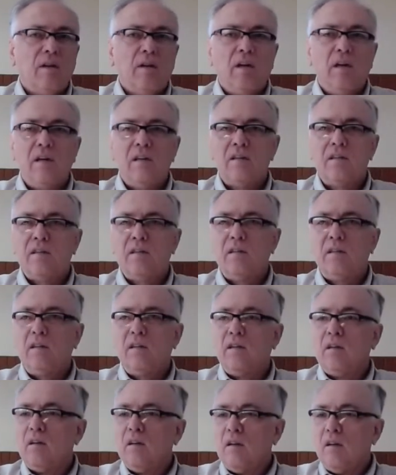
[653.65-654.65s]

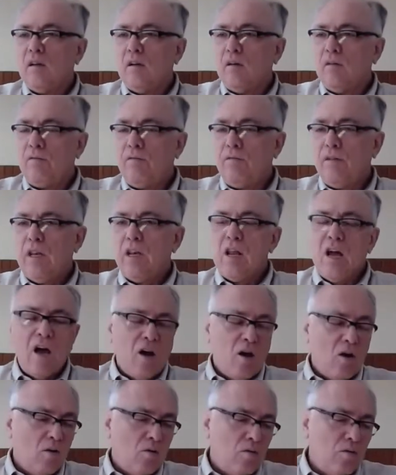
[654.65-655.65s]
Esse
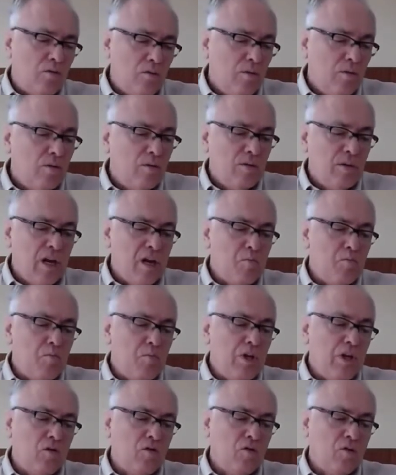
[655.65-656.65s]
final da
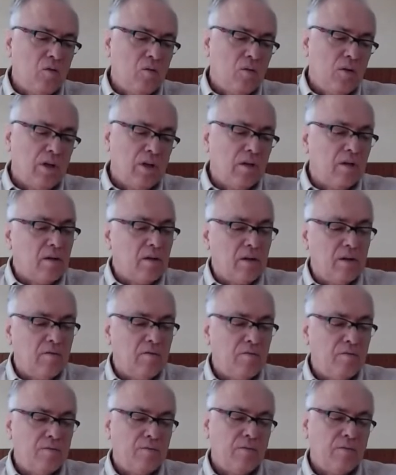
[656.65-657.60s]
epístola que